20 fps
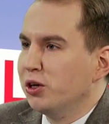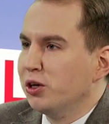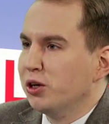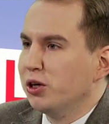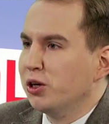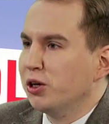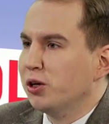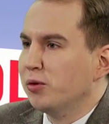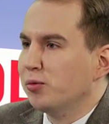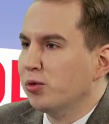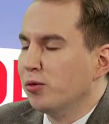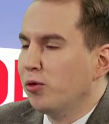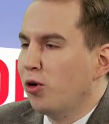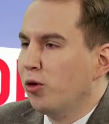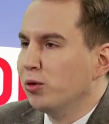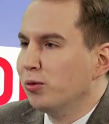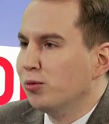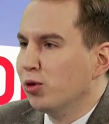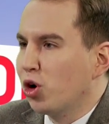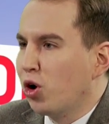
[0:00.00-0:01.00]
yy, próbował
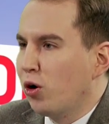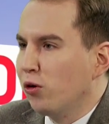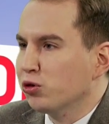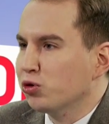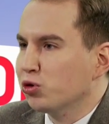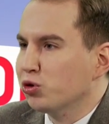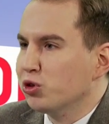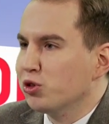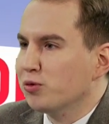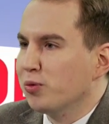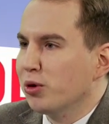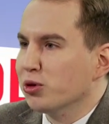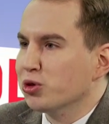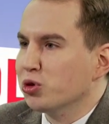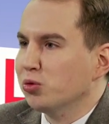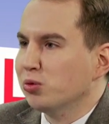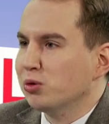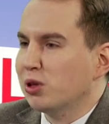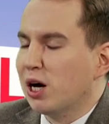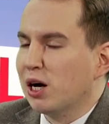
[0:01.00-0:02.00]
mnie blokować w różny
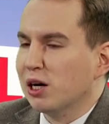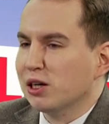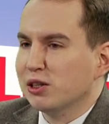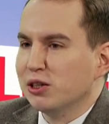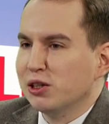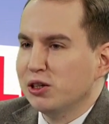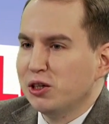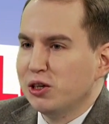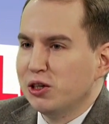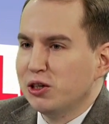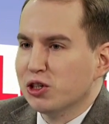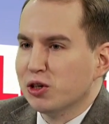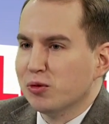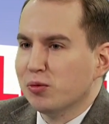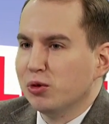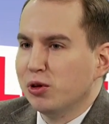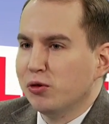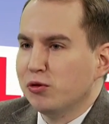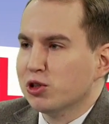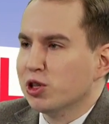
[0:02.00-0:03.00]
sposób, tak, i
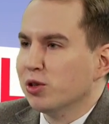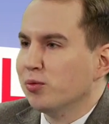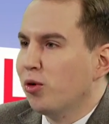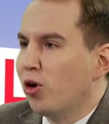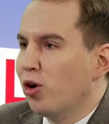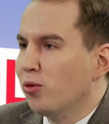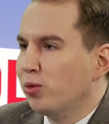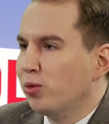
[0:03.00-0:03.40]
żeby nie występował